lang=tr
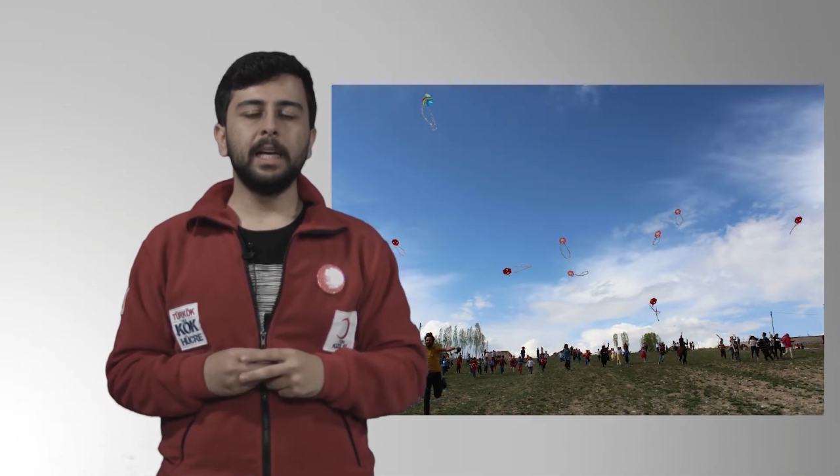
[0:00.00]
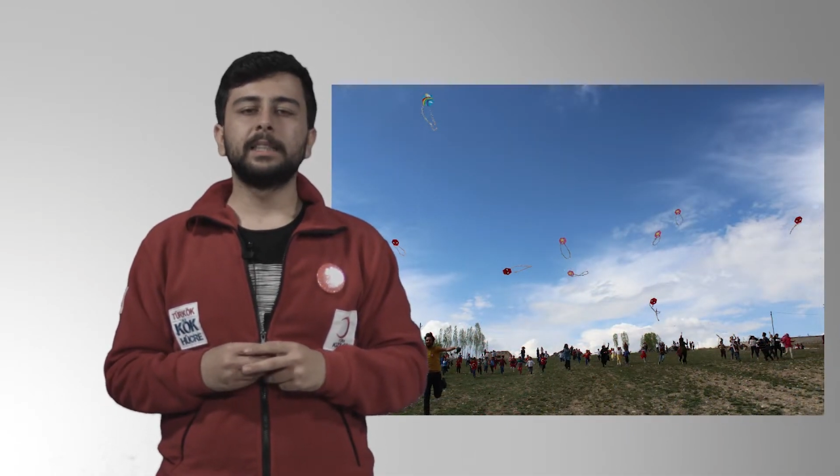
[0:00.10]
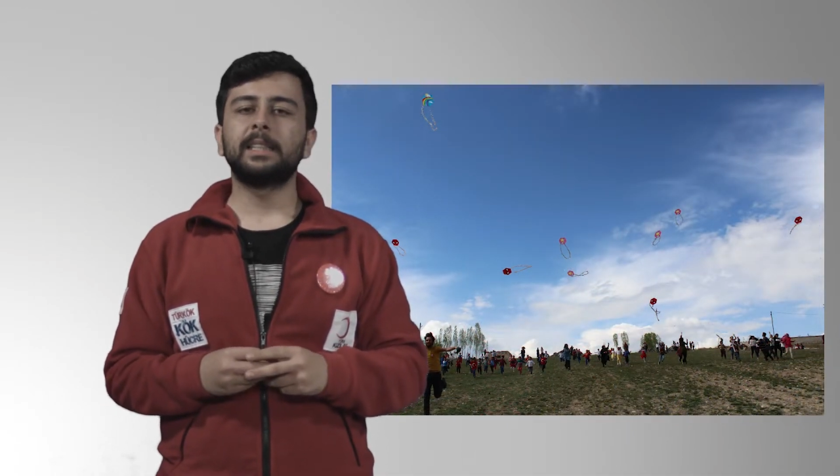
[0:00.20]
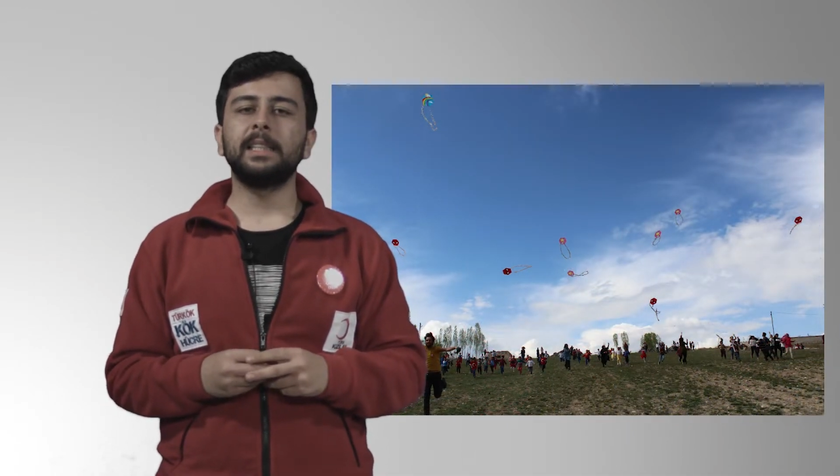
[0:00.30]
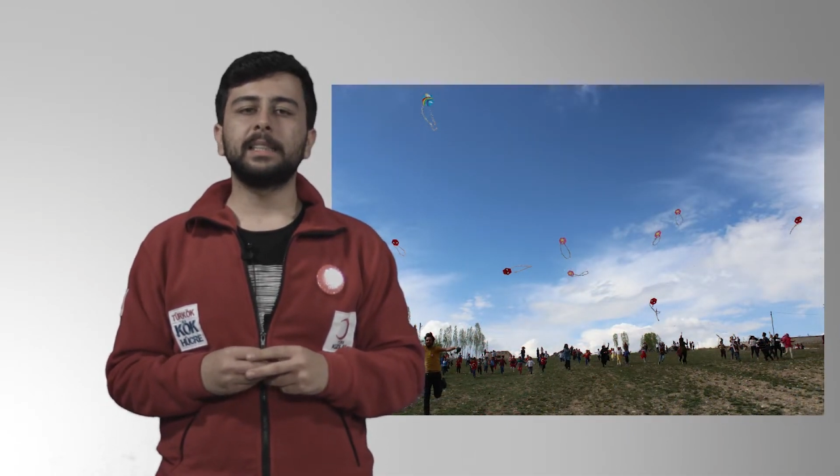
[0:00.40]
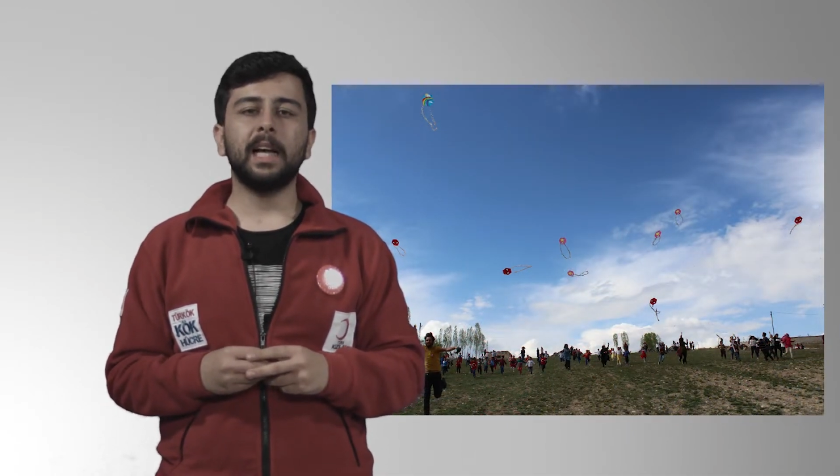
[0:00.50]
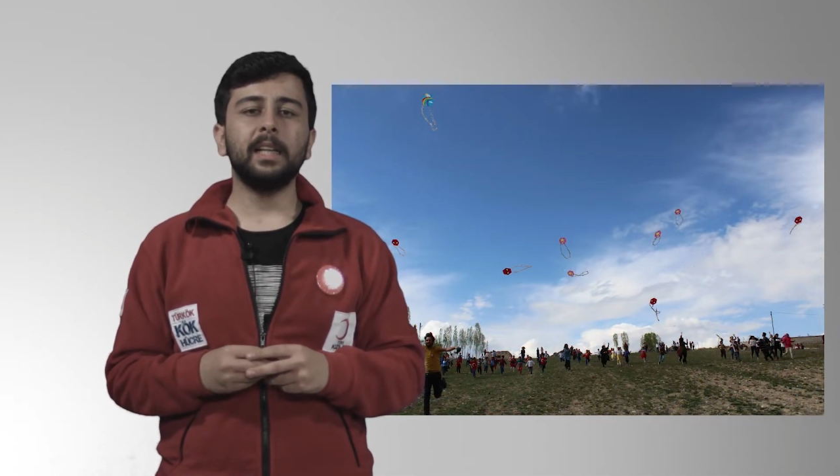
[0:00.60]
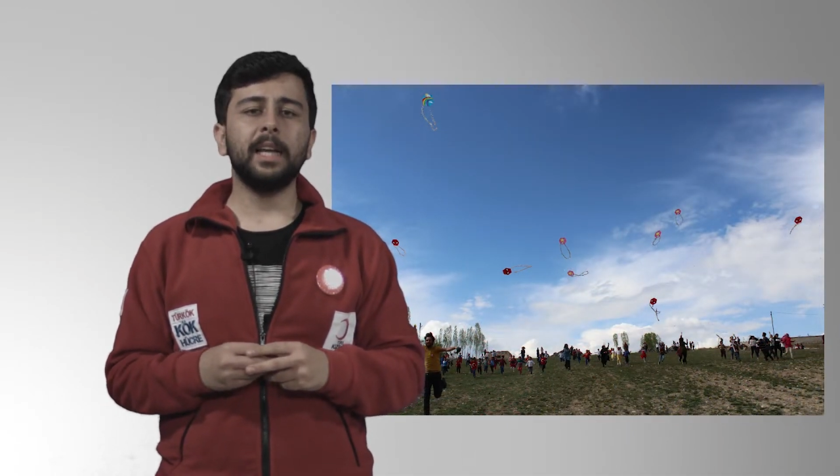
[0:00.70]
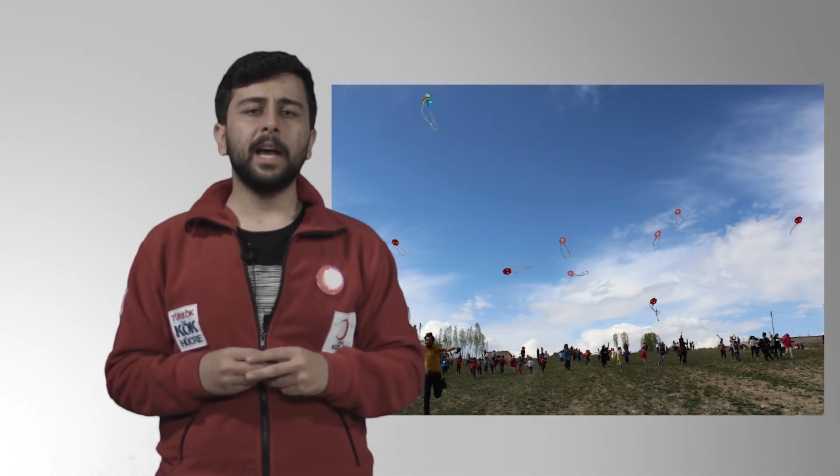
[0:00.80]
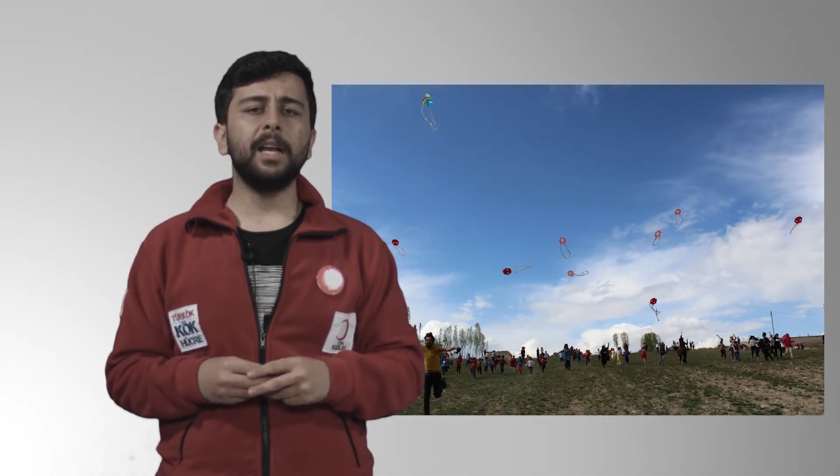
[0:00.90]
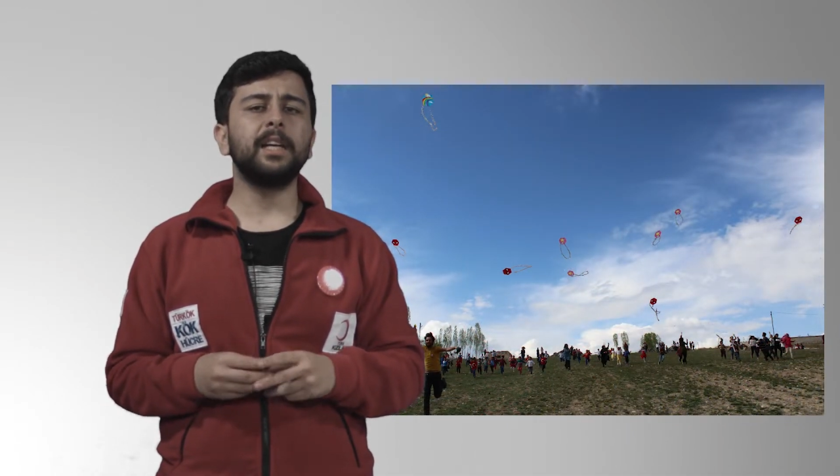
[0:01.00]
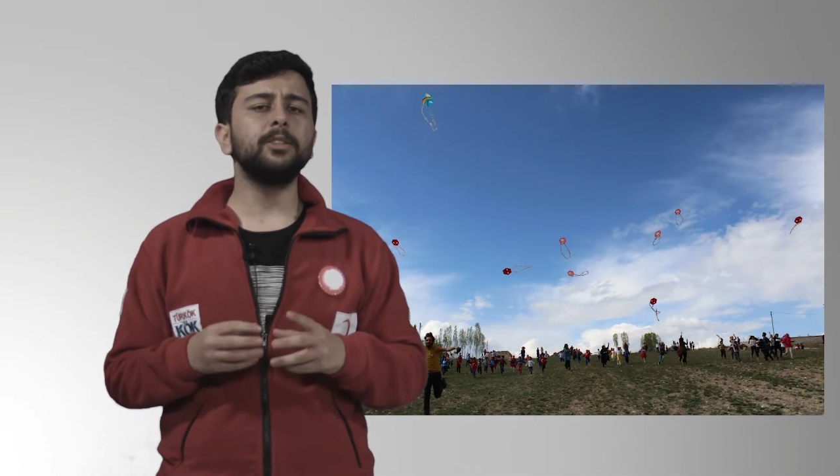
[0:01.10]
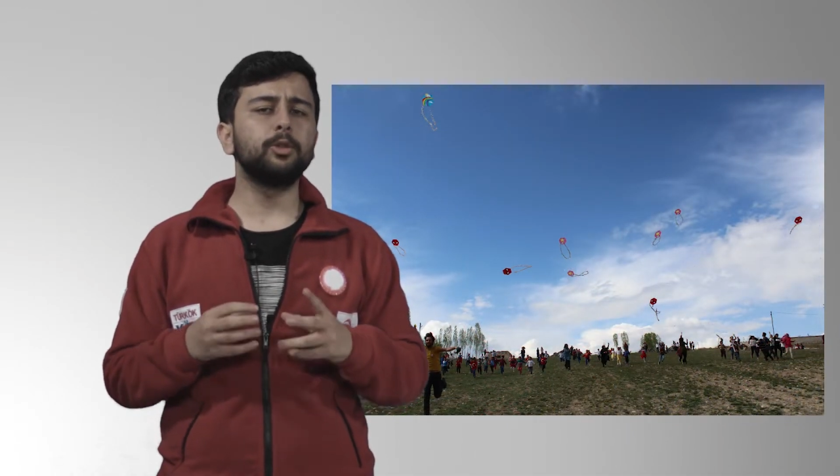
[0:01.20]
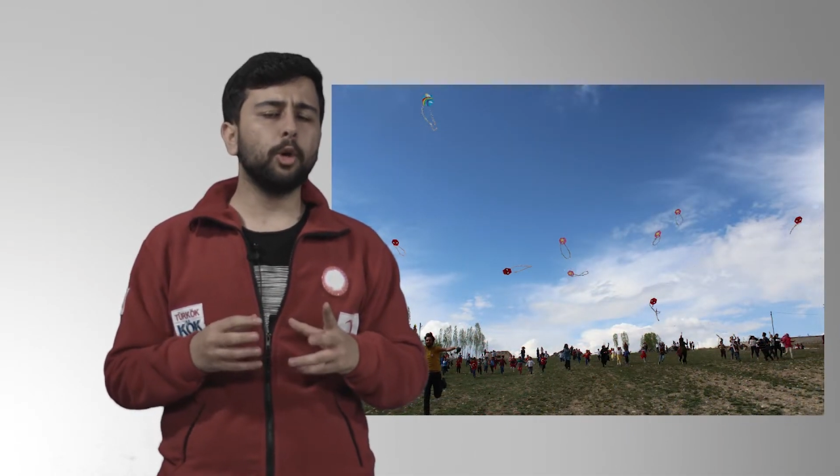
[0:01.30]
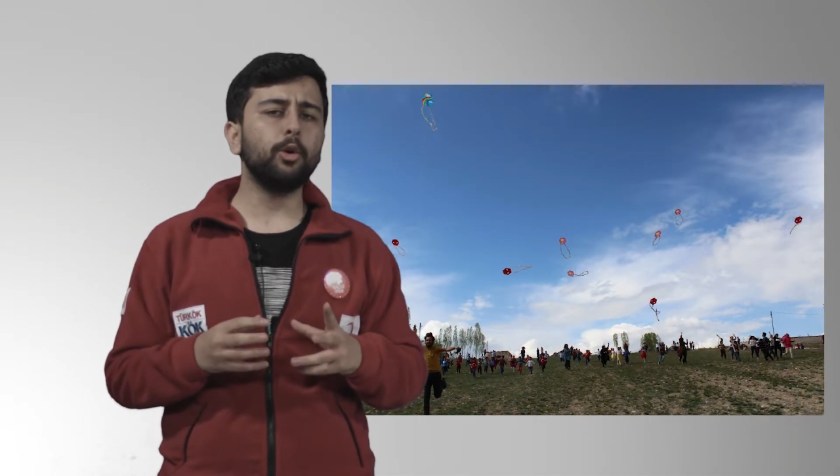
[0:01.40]
sayısal
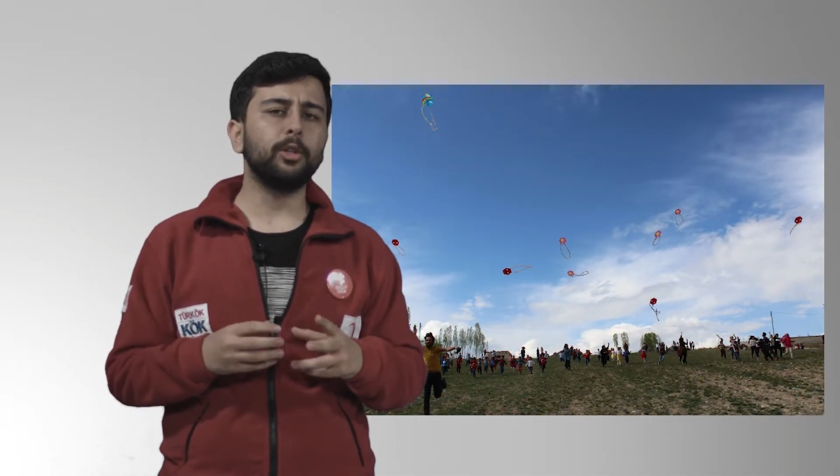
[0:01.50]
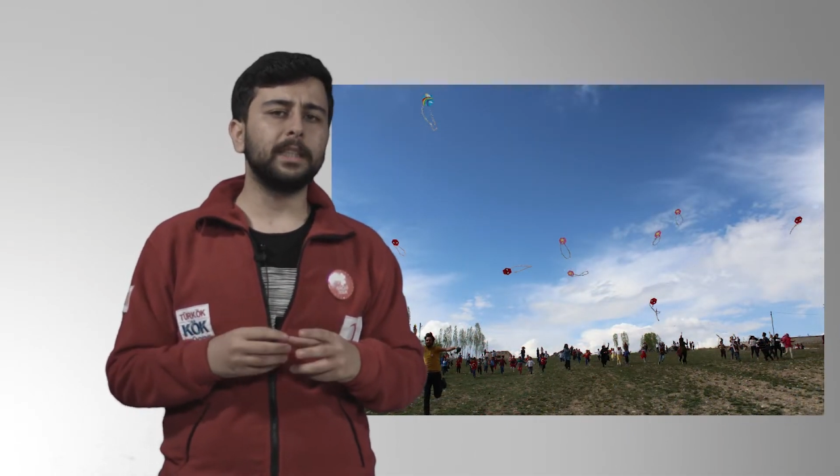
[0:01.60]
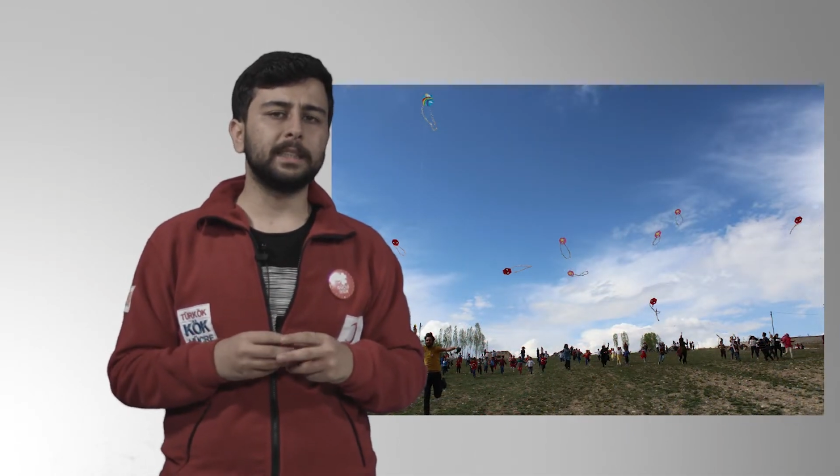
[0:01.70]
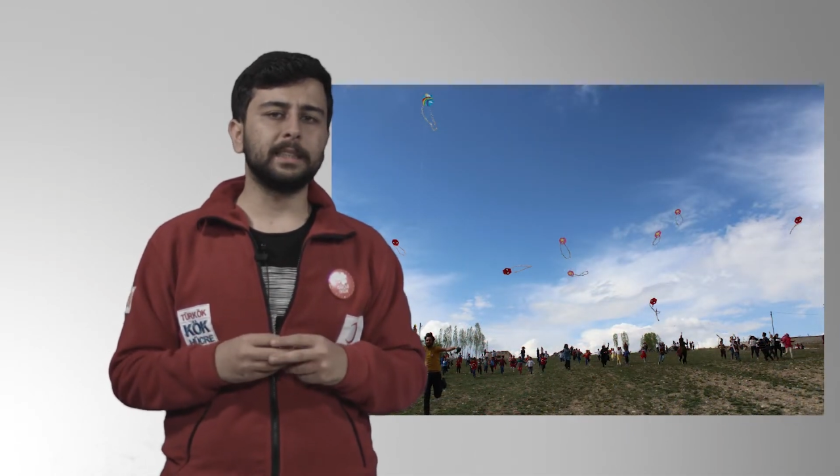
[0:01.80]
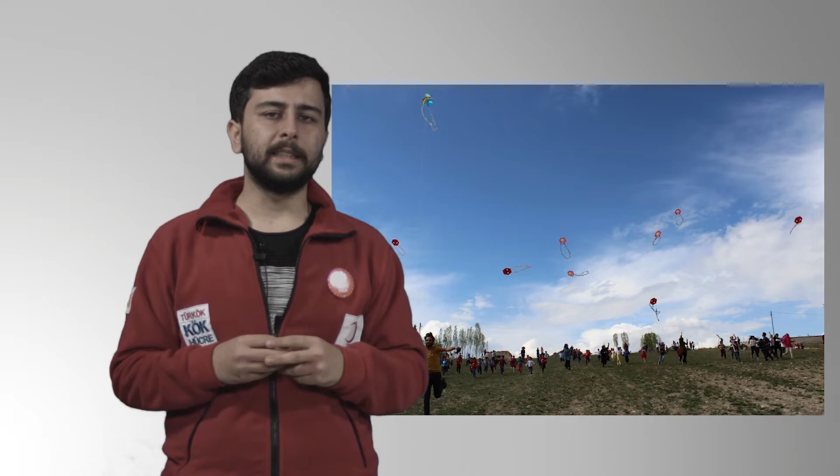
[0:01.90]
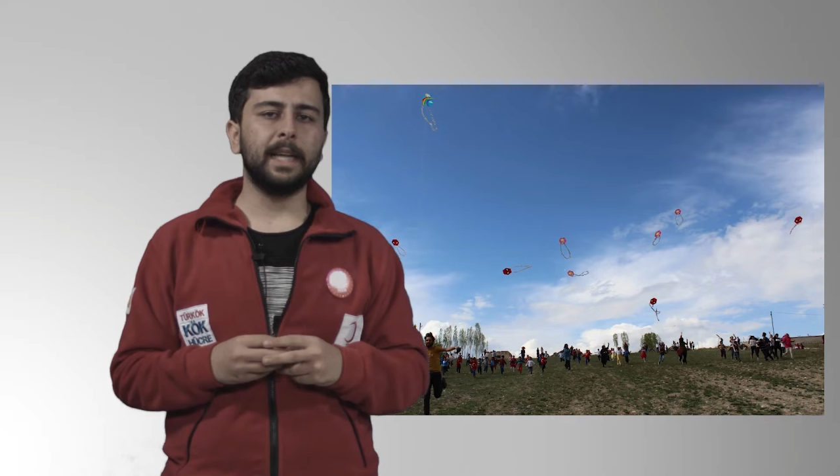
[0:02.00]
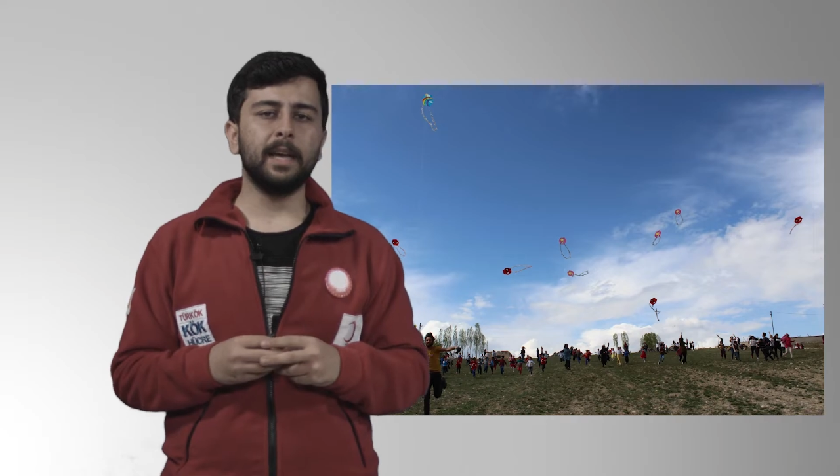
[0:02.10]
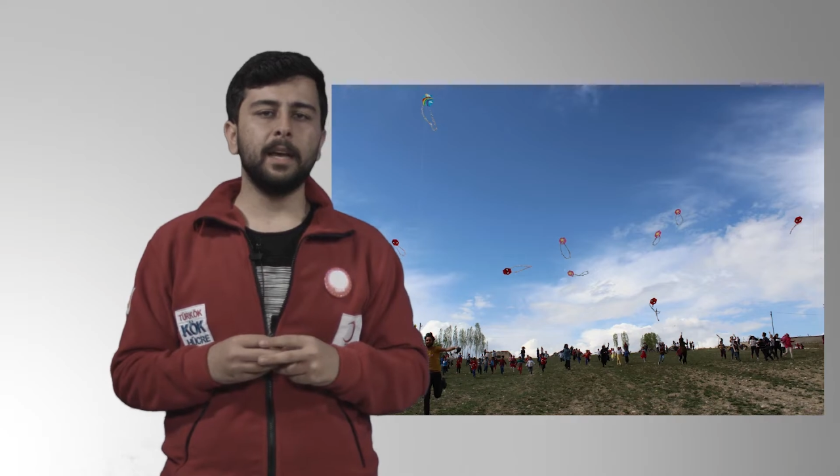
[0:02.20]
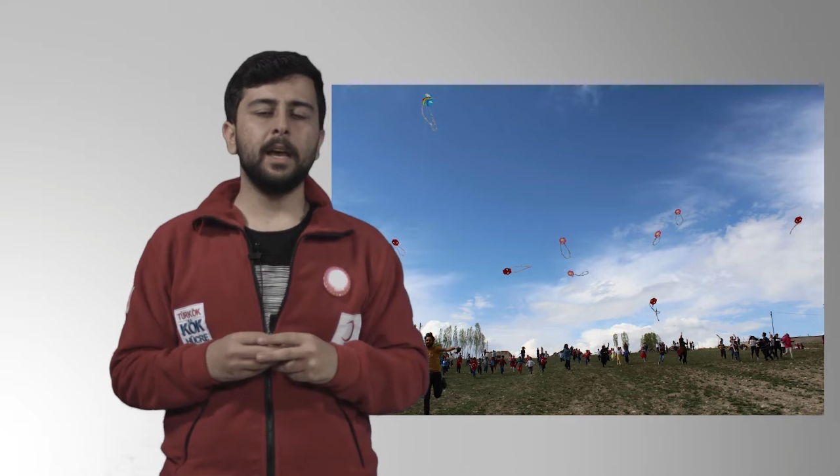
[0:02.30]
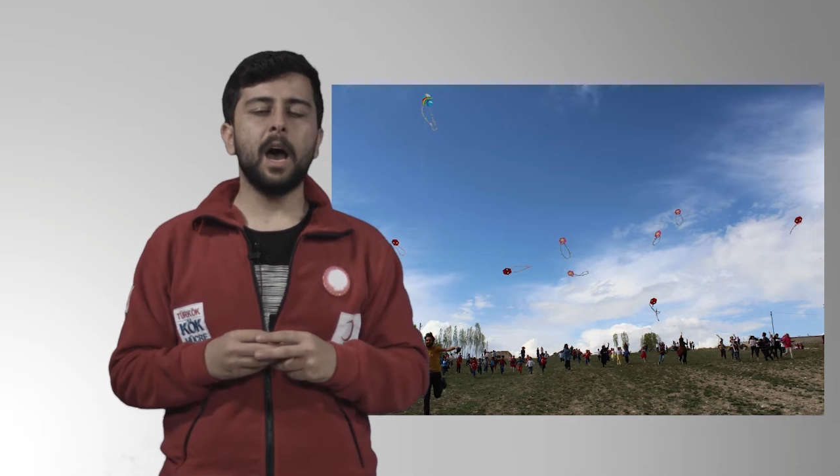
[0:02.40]
değerlerin çok ötesinde